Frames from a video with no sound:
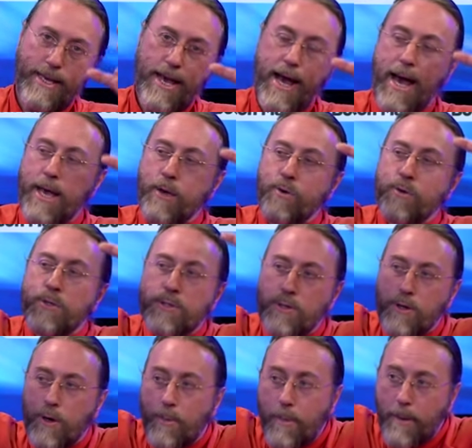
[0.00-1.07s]
Hay un
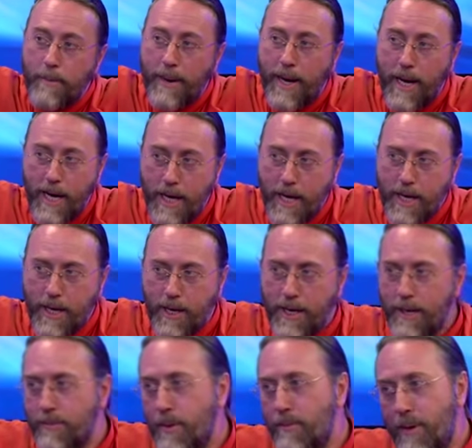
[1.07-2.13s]
solo papá,
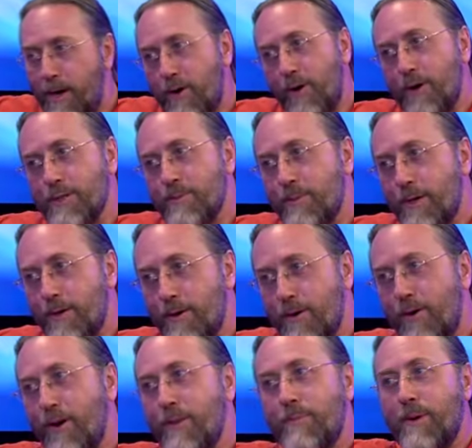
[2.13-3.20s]
el papá cósmico
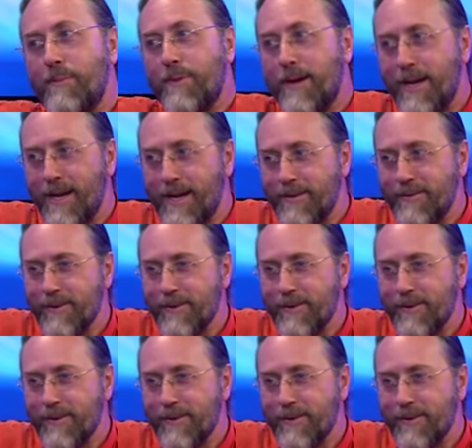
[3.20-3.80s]
o el papá,